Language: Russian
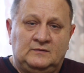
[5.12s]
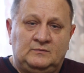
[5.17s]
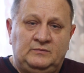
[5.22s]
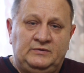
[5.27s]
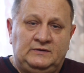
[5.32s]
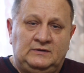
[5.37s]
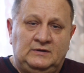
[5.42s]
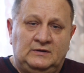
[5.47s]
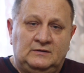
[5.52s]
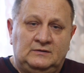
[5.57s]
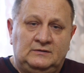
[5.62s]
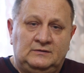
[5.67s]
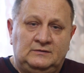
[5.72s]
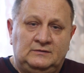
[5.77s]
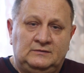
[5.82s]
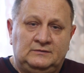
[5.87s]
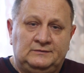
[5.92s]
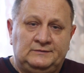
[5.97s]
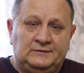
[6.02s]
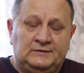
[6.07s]
событие.
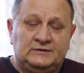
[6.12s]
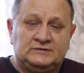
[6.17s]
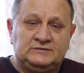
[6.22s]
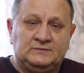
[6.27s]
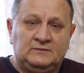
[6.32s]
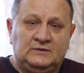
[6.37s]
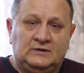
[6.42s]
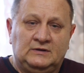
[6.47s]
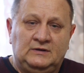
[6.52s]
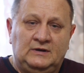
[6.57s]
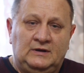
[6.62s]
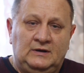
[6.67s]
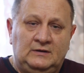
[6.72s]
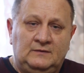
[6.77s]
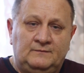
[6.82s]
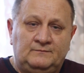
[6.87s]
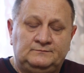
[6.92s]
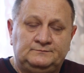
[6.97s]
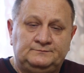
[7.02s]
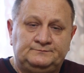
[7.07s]
В нашем
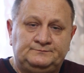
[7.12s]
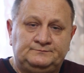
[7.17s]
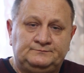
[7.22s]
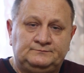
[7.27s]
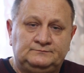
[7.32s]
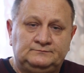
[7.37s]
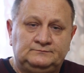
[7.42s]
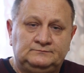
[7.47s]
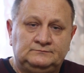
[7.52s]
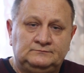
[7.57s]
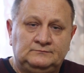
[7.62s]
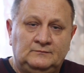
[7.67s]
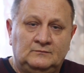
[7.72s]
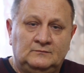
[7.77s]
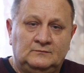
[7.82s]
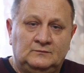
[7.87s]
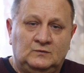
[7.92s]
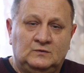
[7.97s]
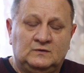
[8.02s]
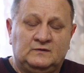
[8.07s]
канале
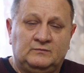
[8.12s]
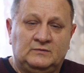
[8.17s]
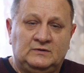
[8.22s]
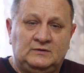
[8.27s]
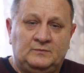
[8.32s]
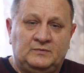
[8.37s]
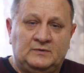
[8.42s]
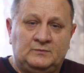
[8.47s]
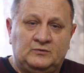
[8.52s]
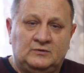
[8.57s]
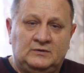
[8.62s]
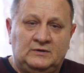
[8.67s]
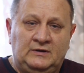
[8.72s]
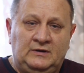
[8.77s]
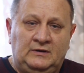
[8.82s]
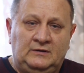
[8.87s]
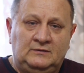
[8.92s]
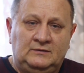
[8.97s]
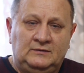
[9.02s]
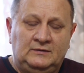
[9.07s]
«Боцманы
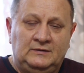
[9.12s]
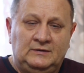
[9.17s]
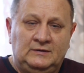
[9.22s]
попугаи»